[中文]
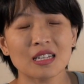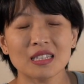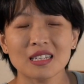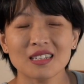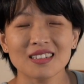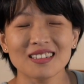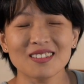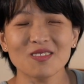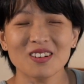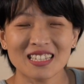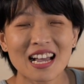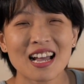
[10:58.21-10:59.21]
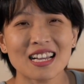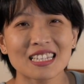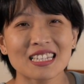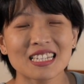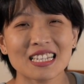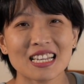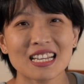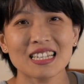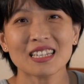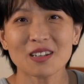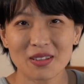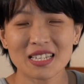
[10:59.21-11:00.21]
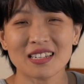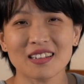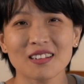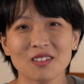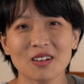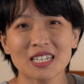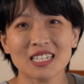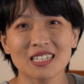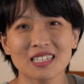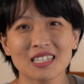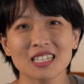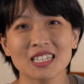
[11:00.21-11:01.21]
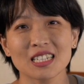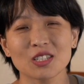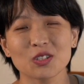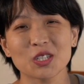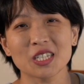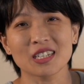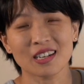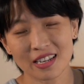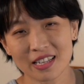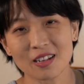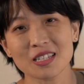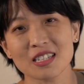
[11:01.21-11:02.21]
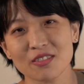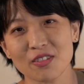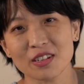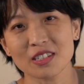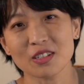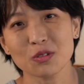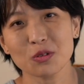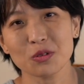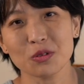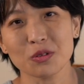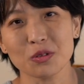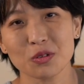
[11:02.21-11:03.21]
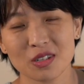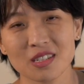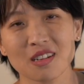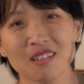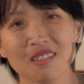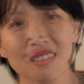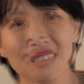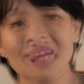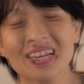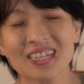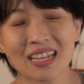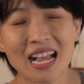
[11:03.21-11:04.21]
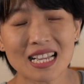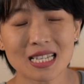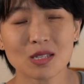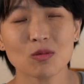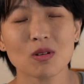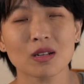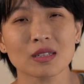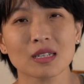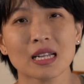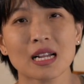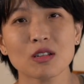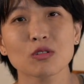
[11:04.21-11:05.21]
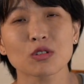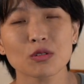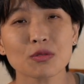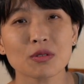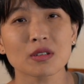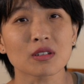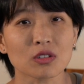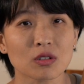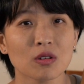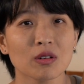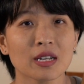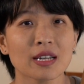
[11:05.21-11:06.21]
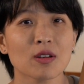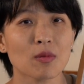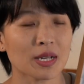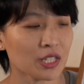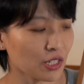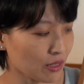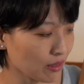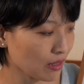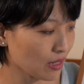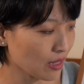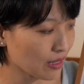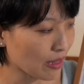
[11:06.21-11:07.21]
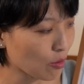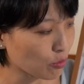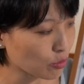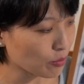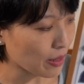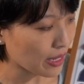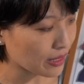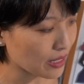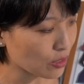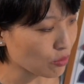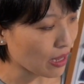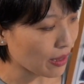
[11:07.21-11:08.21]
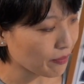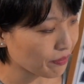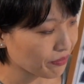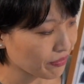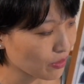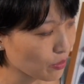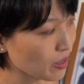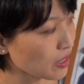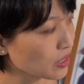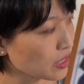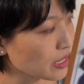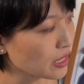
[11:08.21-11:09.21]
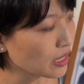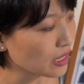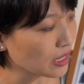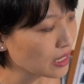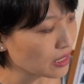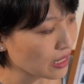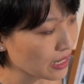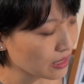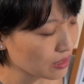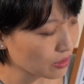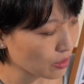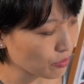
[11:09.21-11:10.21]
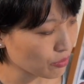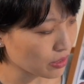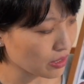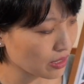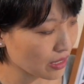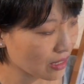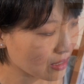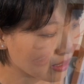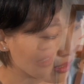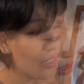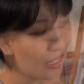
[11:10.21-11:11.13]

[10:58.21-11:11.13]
那我家孩子今年特别想完成的事情就是可以到自己房间去睡觉。但是他希望等他六周岁的时候可以完成，那我就把它贴出来。同样是一个很可爱的小女生的样子。